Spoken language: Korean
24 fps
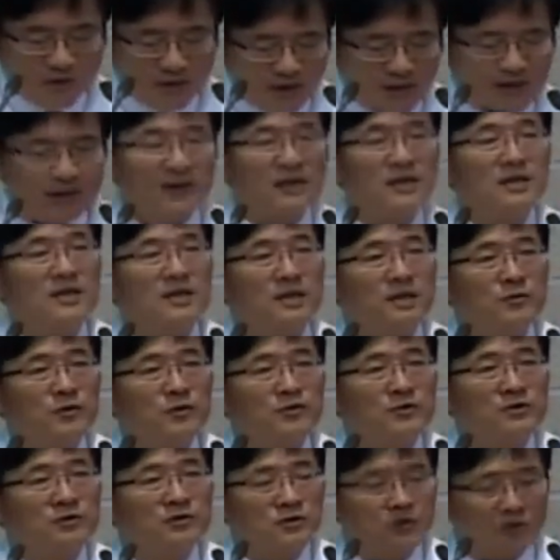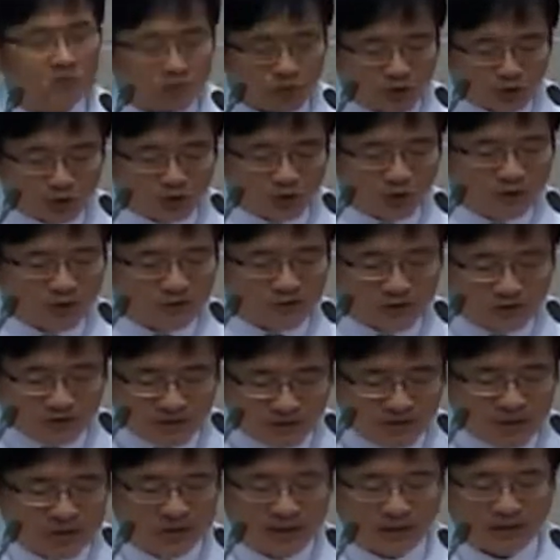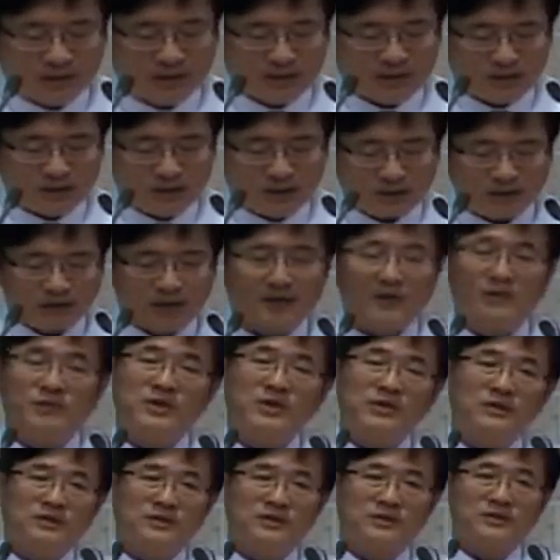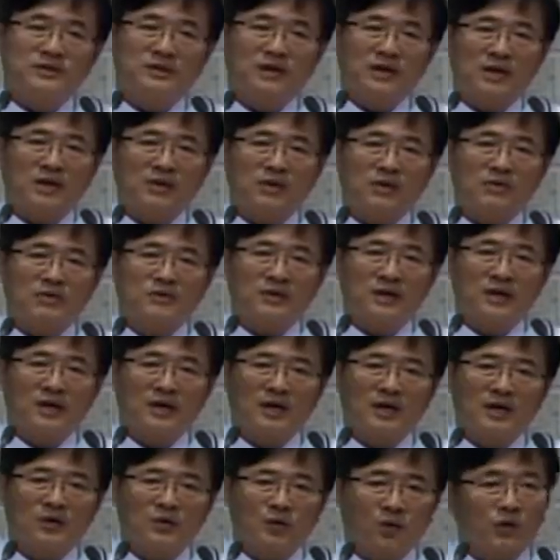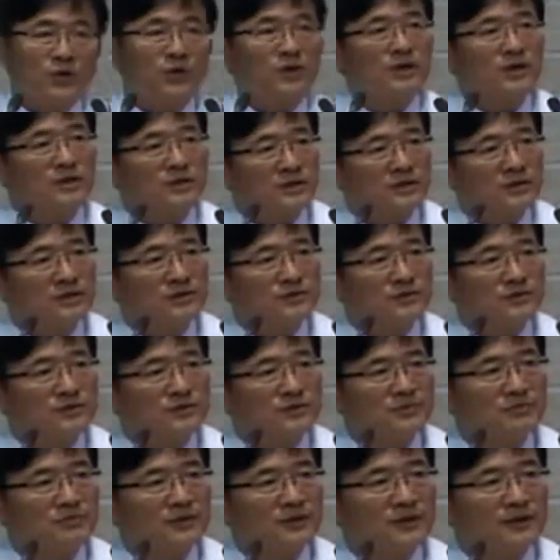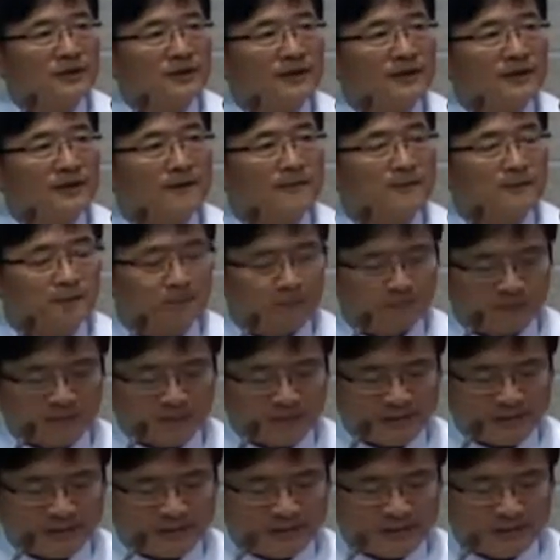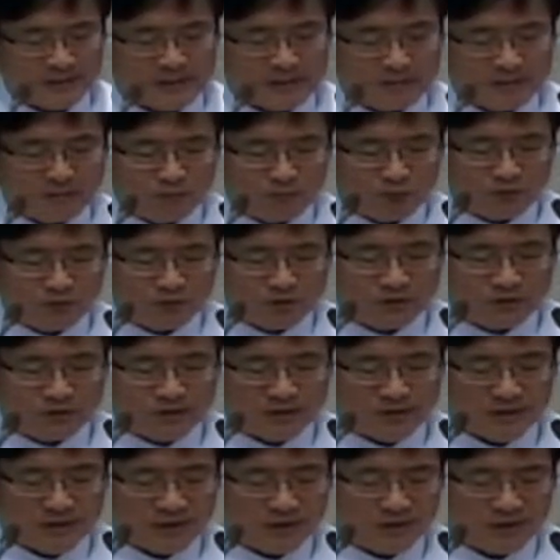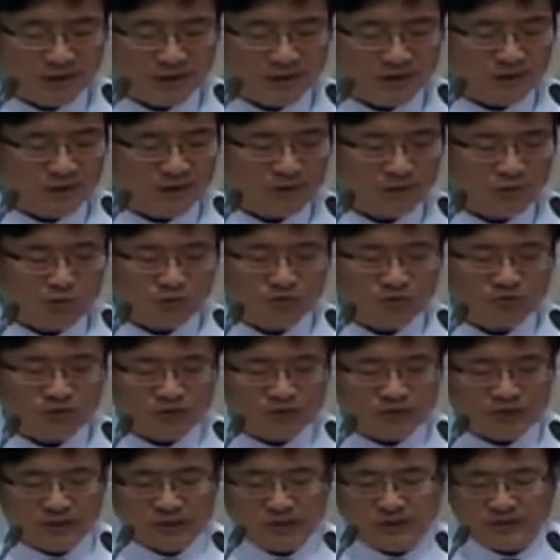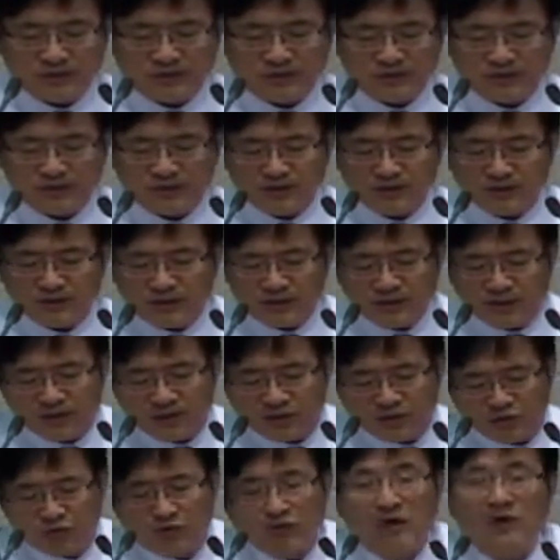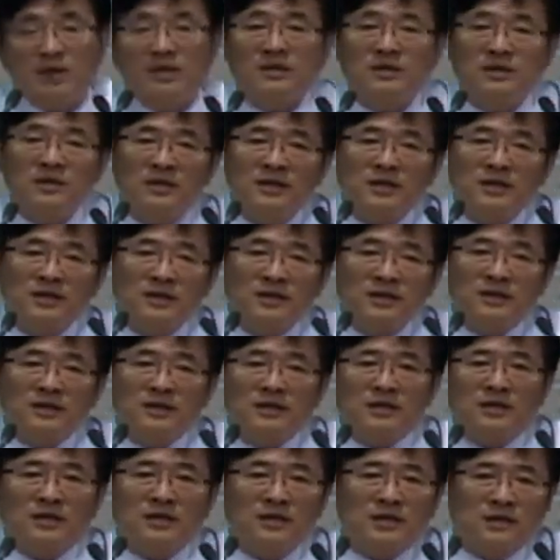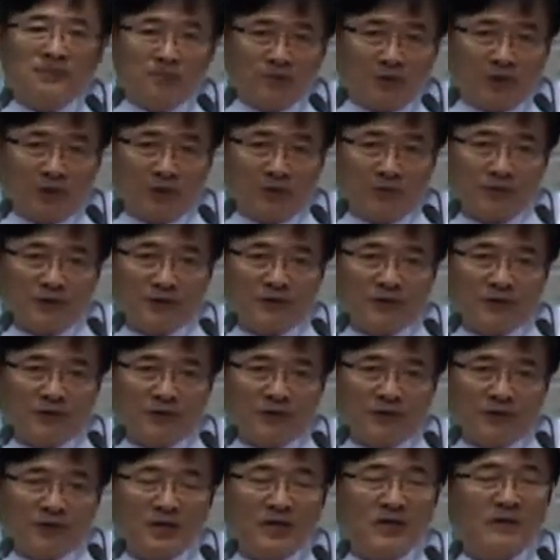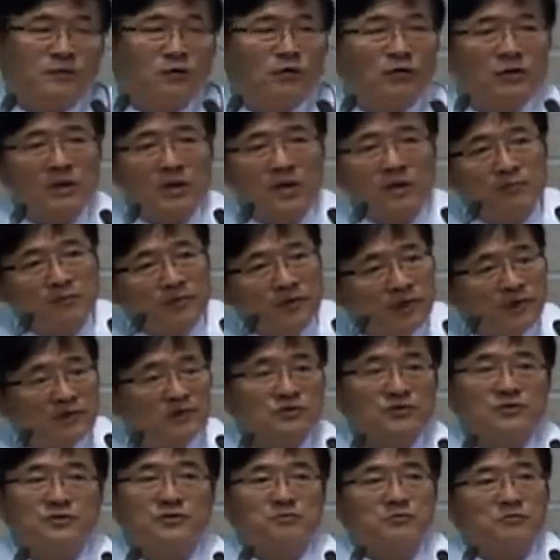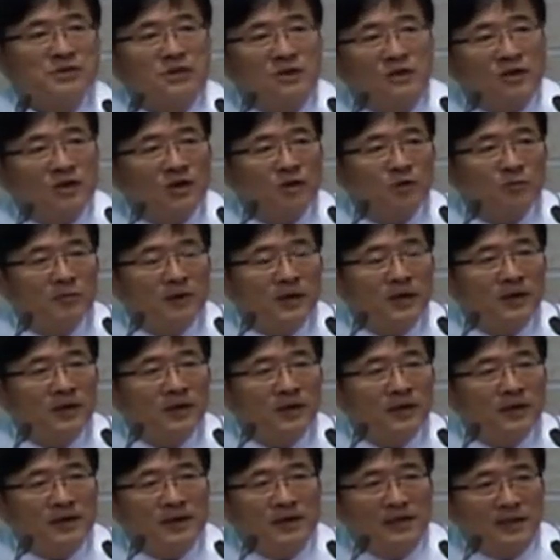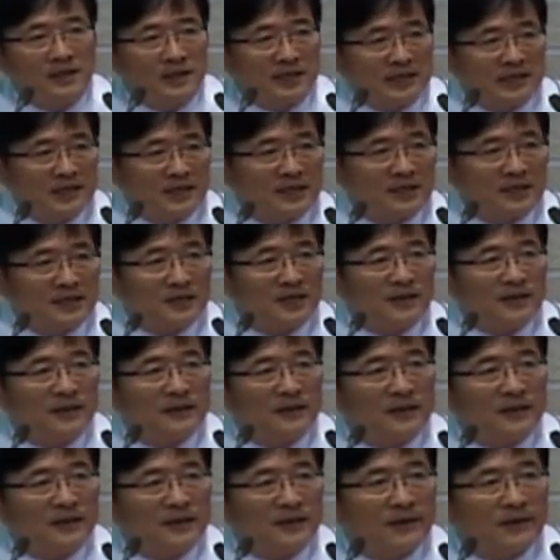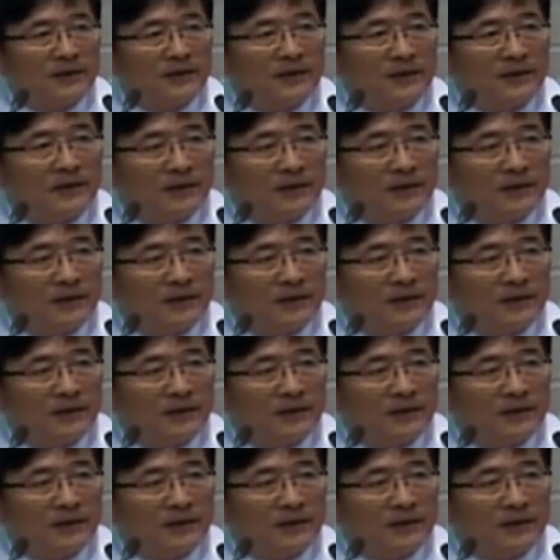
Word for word: 가까이 하면서 그 선물을 통해서 늘 하나님의 뜻을 알고자 노력했다는 것입니다. 남북 전쟁에서 북군이 승리했을 때 부하들이 예, 기뻐하면서 하나님이 우리와 함께 하셨습니다라고 막 이야기할 때